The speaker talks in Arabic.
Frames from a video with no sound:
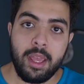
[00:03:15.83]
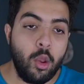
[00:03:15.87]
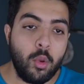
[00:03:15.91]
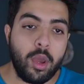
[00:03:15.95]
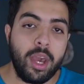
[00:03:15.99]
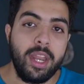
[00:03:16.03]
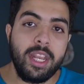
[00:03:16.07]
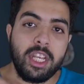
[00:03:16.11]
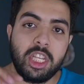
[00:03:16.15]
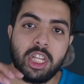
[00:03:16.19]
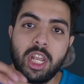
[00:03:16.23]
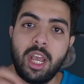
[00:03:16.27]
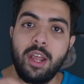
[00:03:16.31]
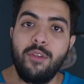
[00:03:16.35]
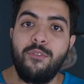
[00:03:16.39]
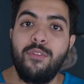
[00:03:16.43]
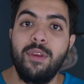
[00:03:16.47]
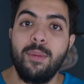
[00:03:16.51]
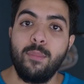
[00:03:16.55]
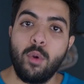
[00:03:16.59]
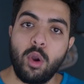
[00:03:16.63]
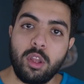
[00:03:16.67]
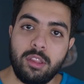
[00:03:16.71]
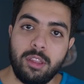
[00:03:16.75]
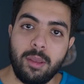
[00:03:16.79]
لانه كان يشتغل
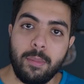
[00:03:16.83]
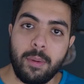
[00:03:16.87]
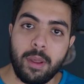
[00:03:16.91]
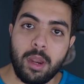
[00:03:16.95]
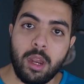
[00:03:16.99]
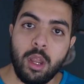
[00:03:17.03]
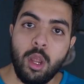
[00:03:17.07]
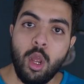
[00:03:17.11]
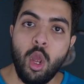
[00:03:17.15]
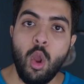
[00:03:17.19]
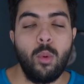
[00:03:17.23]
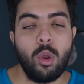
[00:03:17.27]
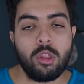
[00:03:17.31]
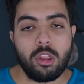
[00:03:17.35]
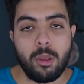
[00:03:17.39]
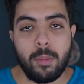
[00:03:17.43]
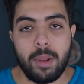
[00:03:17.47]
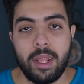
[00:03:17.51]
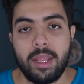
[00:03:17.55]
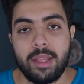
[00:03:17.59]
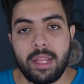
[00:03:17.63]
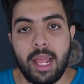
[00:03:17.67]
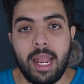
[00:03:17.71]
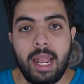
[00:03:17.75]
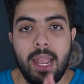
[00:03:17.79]
في مختبر
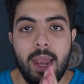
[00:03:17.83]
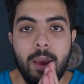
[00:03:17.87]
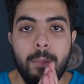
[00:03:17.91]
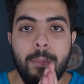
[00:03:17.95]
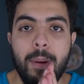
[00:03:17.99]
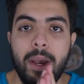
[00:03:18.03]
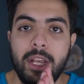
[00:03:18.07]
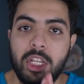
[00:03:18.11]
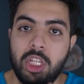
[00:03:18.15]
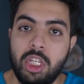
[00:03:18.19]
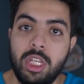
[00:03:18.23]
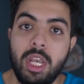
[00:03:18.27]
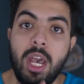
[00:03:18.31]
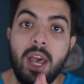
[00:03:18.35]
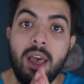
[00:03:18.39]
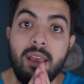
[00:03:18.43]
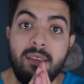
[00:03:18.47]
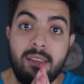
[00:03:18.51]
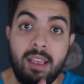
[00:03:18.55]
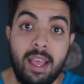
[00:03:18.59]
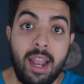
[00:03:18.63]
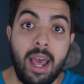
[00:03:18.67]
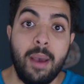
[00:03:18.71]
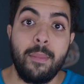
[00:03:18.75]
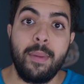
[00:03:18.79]
والمختبر يتطلب اشياء
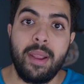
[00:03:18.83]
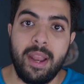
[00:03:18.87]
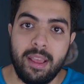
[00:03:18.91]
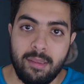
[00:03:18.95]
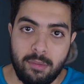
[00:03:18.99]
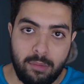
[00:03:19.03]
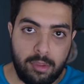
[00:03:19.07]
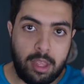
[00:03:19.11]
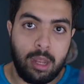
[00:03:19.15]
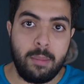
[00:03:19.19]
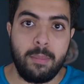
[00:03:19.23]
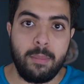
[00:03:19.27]
سلامه لازم